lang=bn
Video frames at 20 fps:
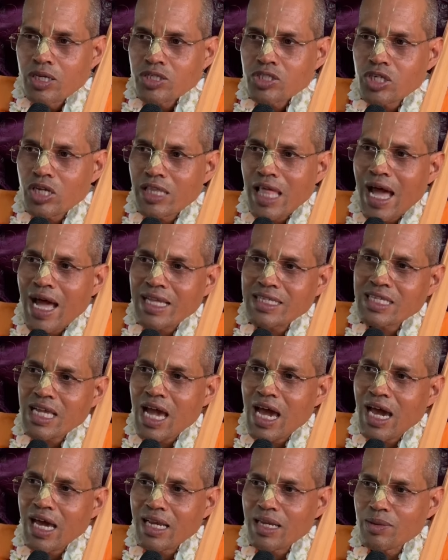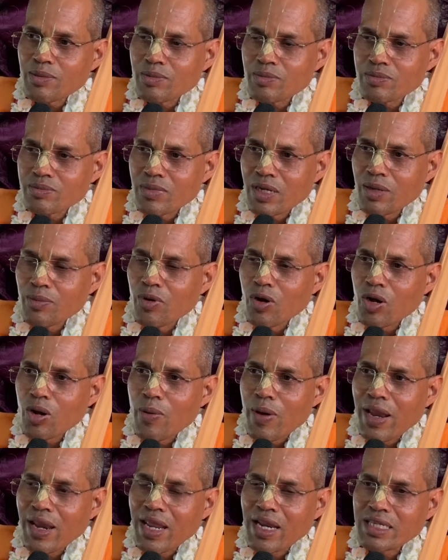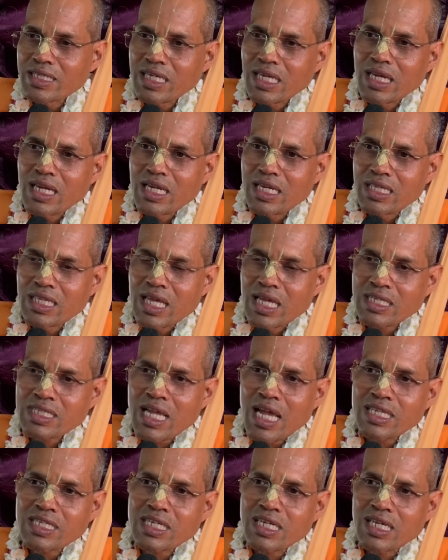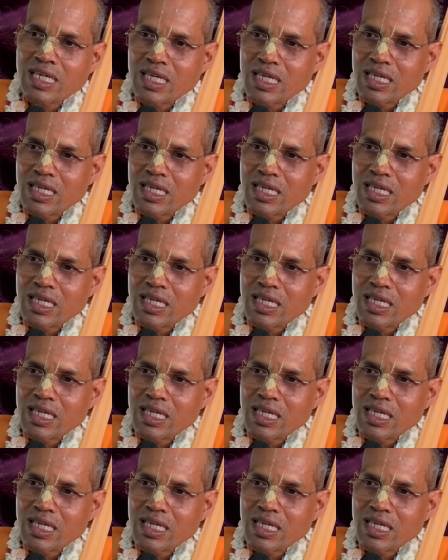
সদাচার মানে ভগবানের যে নির্দেশ আছে